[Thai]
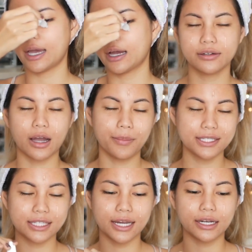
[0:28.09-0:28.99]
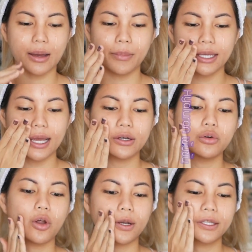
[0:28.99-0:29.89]
คะก็เป็นเซรั่มไฮยา
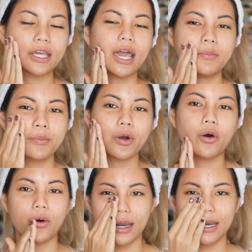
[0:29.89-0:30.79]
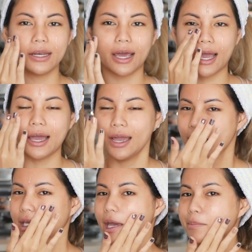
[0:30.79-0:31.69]
ลูรอนเข้มข้นเลยนะคะ
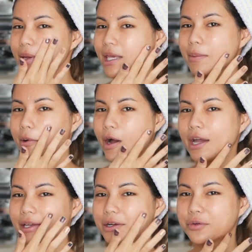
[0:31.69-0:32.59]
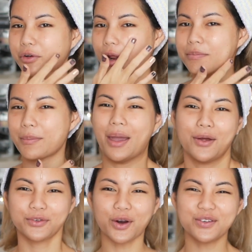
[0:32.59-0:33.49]
เข้มไม่เข้มก็ไฮยาลูรอนแบบ
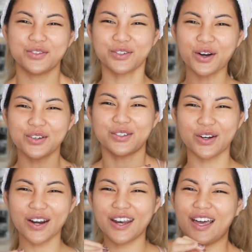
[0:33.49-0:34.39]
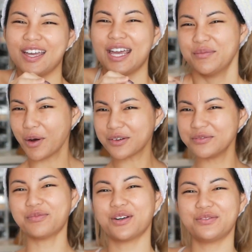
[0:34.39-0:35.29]
ร่อนร่อนร่อนบด
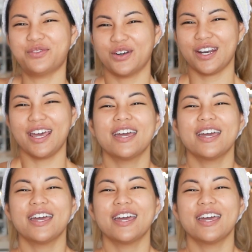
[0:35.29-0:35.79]
บดบด